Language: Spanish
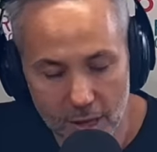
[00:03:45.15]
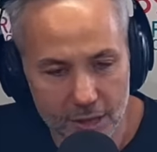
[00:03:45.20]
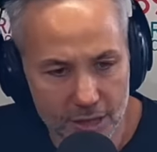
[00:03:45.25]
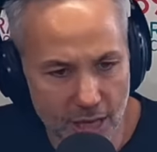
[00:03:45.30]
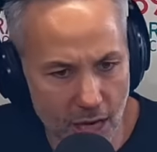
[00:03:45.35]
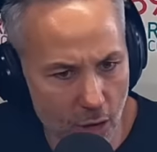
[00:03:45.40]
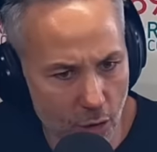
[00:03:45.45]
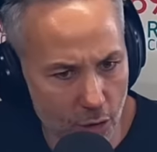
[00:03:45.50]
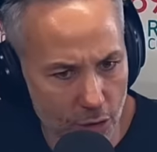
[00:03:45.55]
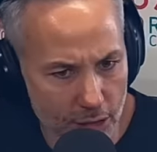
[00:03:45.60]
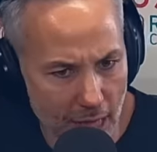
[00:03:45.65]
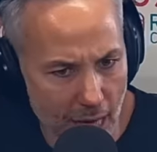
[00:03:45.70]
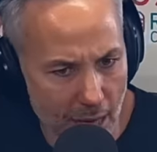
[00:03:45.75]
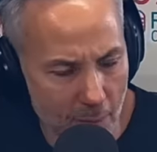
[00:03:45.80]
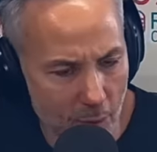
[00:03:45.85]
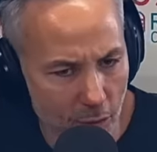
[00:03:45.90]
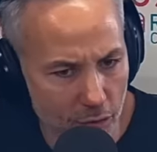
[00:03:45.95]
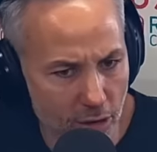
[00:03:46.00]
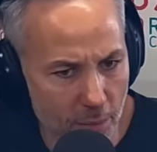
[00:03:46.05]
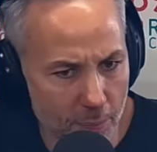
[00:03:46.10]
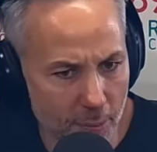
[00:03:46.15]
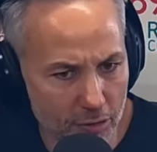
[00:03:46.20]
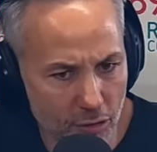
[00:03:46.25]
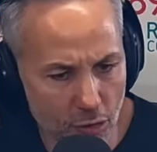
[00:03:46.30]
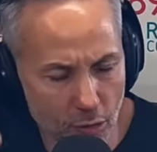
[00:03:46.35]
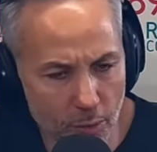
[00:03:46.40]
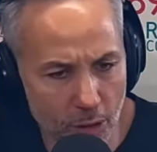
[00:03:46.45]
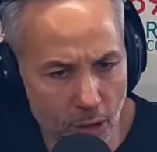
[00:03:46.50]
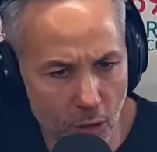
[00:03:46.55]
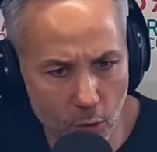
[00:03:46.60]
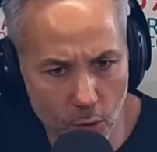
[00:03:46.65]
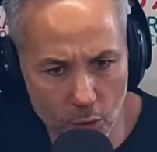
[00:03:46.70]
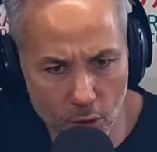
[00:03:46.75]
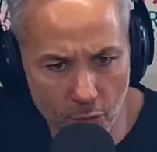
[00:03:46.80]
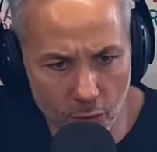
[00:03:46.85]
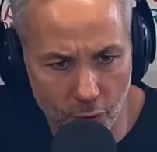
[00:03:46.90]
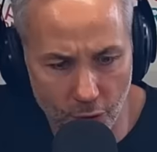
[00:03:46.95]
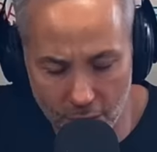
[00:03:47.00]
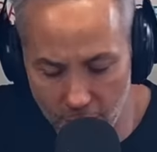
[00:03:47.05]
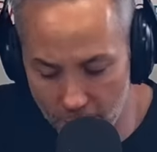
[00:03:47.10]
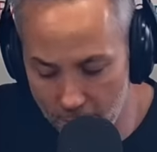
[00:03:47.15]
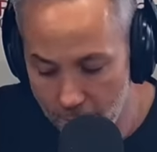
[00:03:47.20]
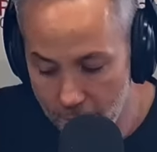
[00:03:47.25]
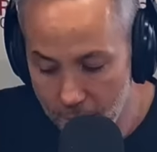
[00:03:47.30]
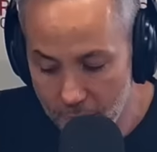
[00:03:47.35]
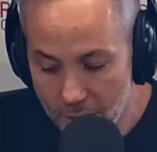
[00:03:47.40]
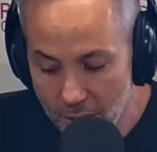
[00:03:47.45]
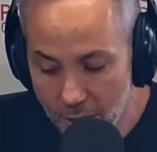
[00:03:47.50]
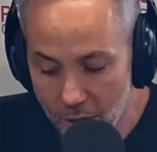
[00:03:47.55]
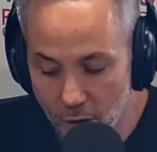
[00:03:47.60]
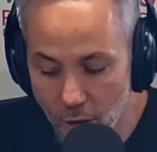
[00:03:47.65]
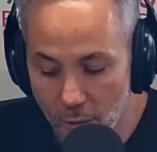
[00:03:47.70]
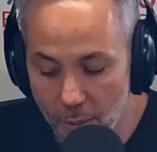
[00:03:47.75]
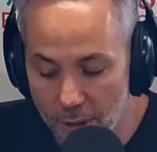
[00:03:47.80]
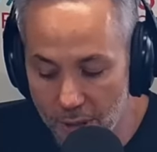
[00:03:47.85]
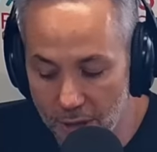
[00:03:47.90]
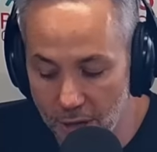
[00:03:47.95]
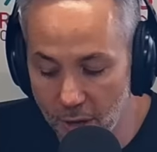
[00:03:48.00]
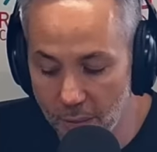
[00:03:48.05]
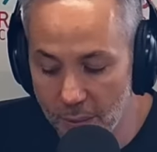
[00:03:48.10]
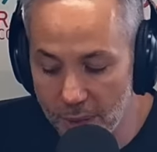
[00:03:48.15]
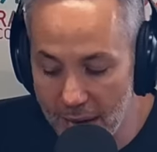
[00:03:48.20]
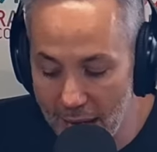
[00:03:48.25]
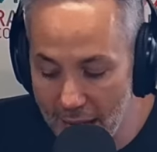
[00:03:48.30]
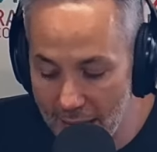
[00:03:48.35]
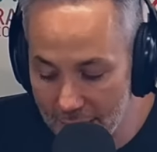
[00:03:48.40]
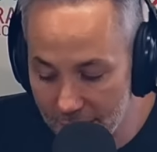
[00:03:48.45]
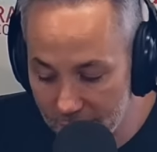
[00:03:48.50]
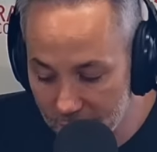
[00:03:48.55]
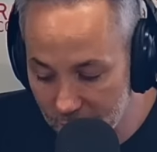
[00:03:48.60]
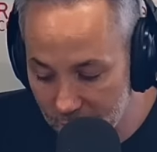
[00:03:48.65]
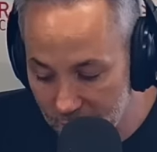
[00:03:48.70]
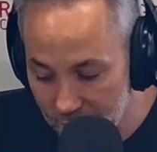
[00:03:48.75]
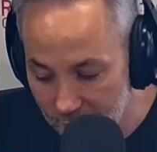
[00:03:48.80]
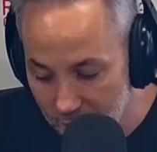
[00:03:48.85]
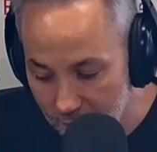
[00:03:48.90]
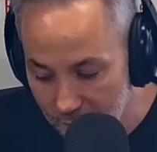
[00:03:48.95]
Ya lo contamos, el paso número uno fueron los videos virales